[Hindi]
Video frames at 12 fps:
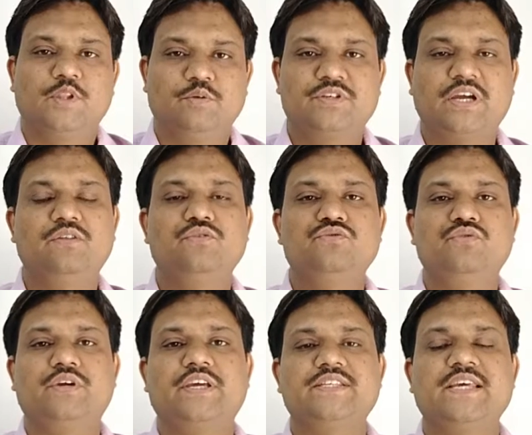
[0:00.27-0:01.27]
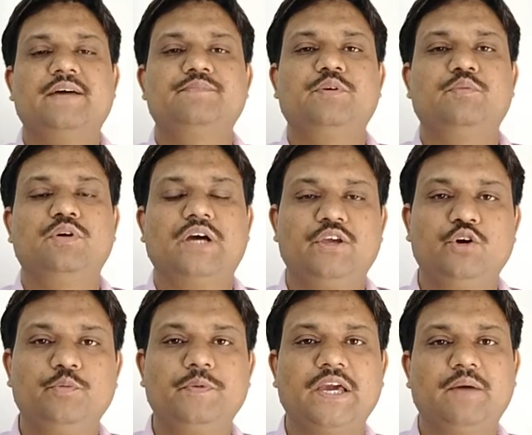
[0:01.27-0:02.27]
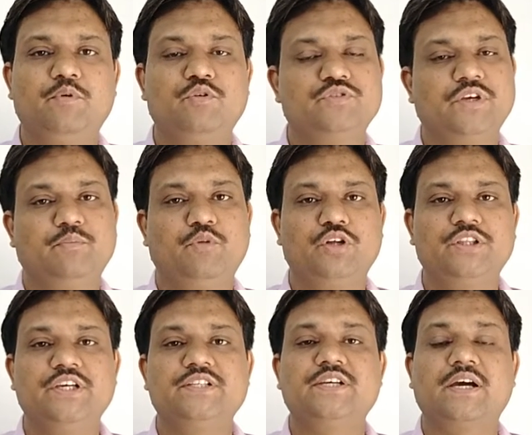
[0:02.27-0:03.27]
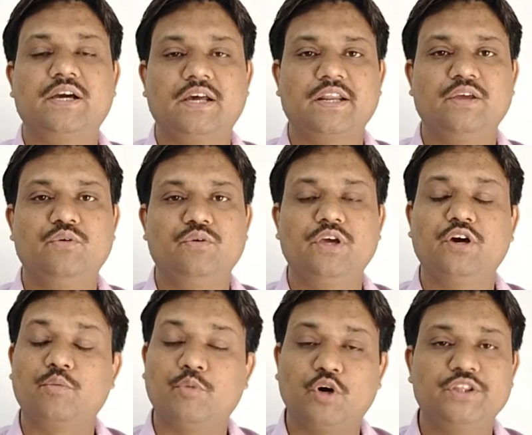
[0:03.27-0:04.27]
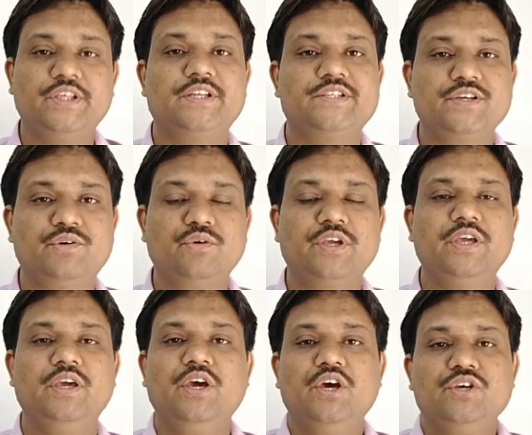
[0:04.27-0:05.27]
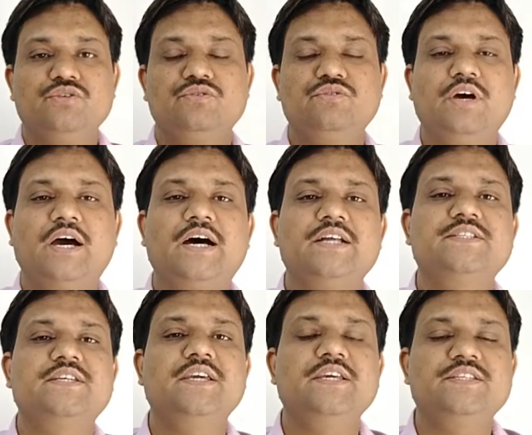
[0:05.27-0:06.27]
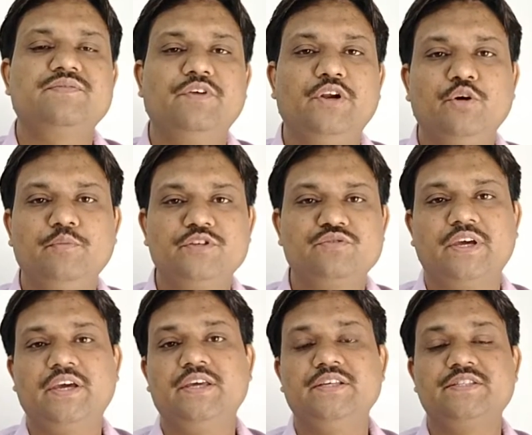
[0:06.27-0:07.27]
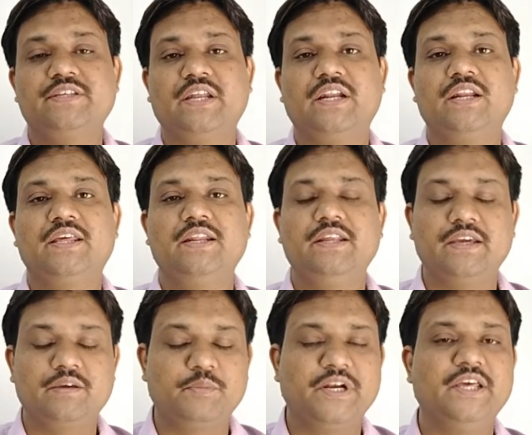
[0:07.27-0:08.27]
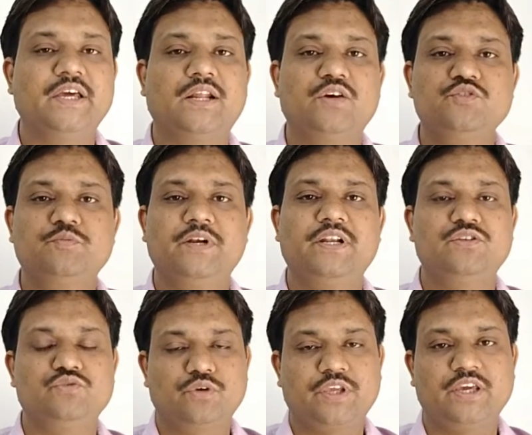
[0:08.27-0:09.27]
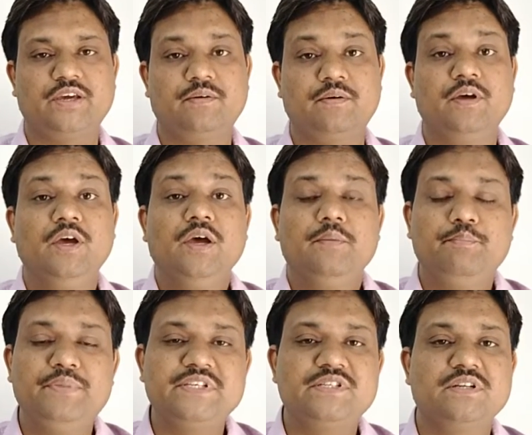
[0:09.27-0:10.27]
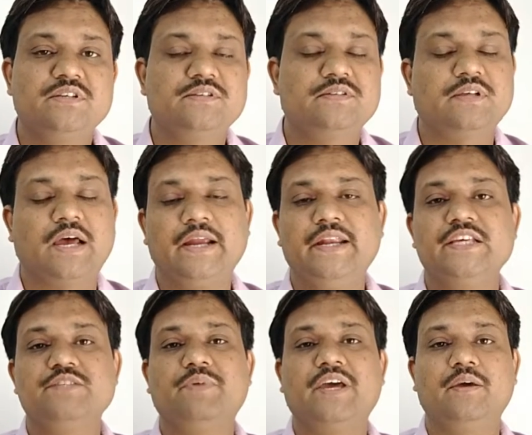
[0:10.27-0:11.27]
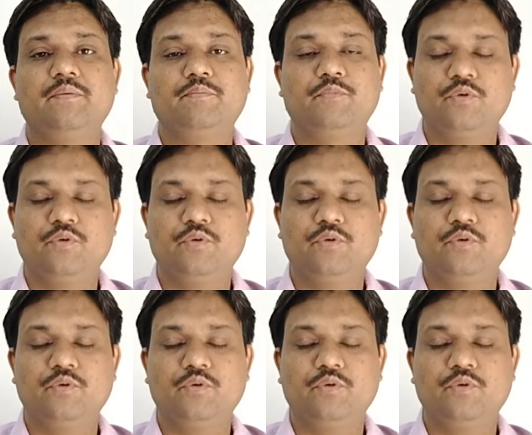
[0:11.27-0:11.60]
नमस्कार दोस्तों कैसे हैं आप सब लोग आई होप कि आप लोग जो है बहुत ही अच्छा कर रहे होंगे और बहुत ही अच्छे होंगे सो दोस्तों आज के इस वीडियो में जो है इस चैनल के लिए एक बड़ी अनाउंसमेंट है जो कि है बिजनेस आइडियाज बाय